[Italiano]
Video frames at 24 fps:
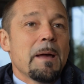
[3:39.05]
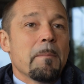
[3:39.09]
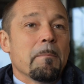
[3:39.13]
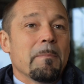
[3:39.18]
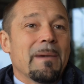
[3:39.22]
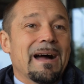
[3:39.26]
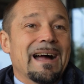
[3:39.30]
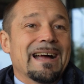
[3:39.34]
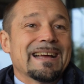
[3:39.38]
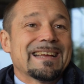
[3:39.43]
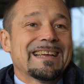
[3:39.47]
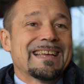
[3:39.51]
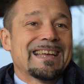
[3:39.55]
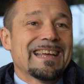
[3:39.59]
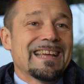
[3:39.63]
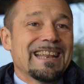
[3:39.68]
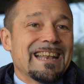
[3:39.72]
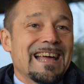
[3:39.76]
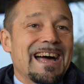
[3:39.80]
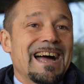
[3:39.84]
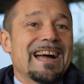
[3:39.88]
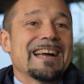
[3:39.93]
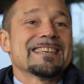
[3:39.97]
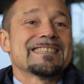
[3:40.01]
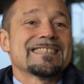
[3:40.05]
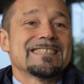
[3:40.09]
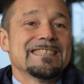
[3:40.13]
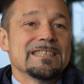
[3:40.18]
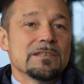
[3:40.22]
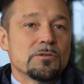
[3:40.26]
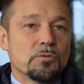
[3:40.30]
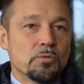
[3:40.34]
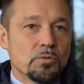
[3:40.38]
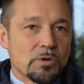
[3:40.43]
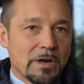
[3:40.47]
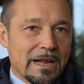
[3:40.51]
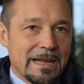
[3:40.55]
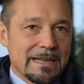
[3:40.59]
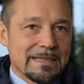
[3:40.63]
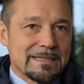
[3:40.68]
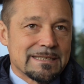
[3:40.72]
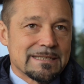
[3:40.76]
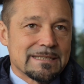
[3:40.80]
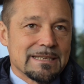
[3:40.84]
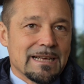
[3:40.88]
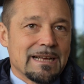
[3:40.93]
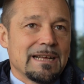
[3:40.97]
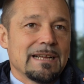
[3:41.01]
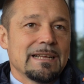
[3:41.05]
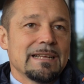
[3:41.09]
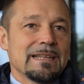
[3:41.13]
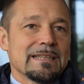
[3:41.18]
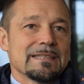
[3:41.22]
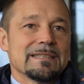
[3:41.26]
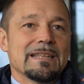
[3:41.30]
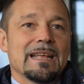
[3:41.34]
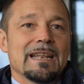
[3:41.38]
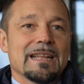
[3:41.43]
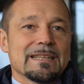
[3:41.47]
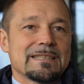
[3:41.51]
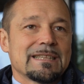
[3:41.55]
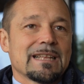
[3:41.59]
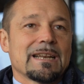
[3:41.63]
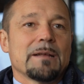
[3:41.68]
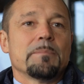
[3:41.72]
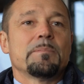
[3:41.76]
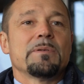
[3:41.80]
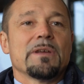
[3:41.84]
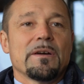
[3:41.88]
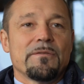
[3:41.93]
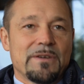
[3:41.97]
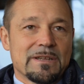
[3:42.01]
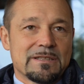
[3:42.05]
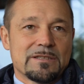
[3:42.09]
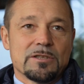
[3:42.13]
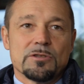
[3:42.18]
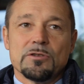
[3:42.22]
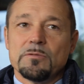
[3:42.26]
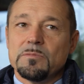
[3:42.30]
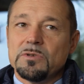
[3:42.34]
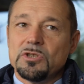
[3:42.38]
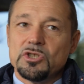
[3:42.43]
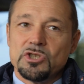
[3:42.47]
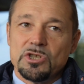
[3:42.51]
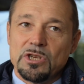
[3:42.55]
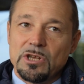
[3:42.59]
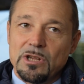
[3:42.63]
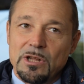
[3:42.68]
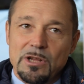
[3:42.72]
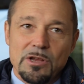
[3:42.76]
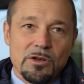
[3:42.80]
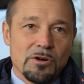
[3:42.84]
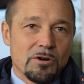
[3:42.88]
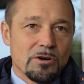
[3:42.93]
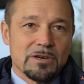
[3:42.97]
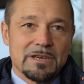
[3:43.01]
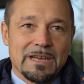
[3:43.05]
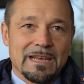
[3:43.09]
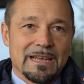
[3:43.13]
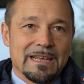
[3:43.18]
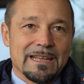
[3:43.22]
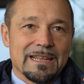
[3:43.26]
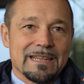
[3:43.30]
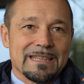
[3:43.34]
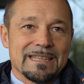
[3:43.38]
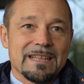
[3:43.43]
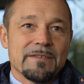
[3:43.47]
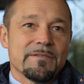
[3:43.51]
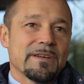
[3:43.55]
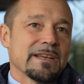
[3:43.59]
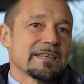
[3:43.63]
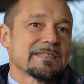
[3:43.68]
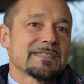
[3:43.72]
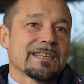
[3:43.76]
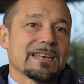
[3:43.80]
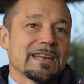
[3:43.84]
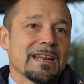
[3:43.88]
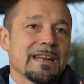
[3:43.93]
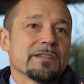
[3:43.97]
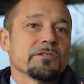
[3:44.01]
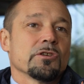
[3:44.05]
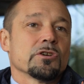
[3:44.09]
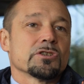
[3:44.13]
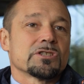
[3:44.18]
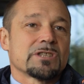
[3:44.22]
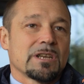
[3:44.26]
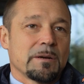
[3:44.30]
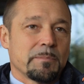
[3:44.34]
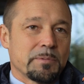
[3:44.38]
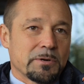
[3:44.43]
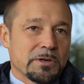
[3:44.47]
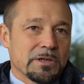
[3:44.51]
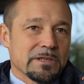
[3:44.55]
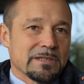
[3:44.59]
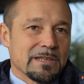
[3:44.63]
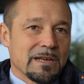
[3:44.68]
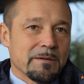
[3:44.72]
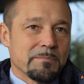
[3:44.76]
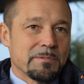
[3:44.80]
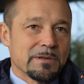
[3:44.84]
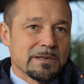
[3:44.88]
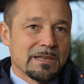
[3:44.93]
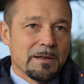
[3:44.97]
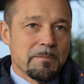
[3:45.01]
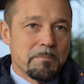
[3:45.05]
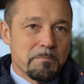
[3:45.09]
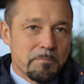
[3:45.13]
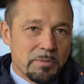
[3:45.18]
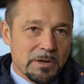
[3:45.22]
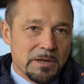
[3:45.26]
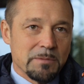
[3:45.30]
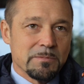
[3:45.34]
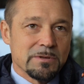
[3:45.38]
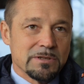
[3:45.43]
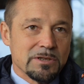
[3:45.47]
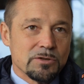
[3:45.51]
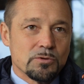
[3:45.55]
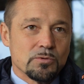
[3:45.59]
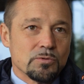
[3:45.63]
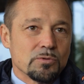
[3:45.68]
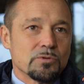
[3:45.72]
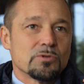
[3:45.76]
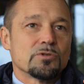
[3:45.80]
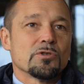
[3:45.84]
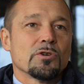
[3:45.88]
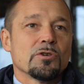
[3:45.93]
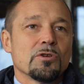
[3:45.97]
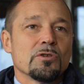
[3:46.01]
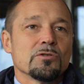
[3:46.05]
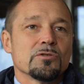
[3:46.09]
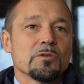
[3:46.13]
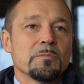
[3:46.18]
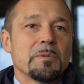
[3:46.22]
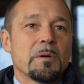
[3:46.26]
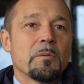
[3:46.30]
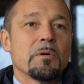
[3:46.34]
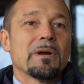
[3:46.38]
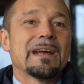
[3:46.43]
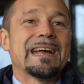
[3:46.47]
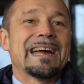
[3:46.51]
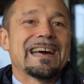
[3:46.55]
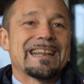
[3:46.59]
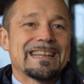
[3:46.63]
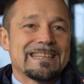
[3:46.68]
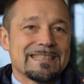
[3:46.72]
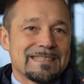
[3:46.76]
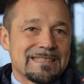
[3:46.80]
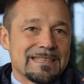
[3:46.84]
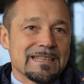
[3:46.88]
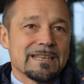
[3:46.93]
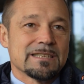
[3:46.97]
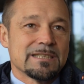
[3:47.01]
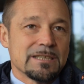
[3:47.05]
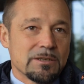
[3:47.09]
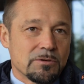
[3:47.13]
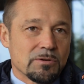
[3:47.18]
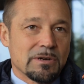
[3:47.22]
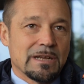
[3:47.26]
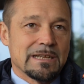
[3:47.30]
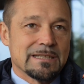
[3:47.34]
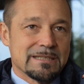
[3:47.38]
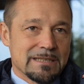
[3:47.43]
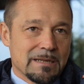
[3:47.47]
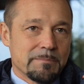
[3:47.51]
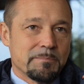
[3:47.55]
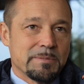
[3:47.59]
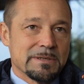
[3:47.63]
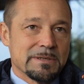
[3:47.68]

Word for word: ma anche la sicurezza della terapia fatta a domicilio che deve essere la nostra priorità, perché prima di tutto dobbiamo garantire la sicurezza al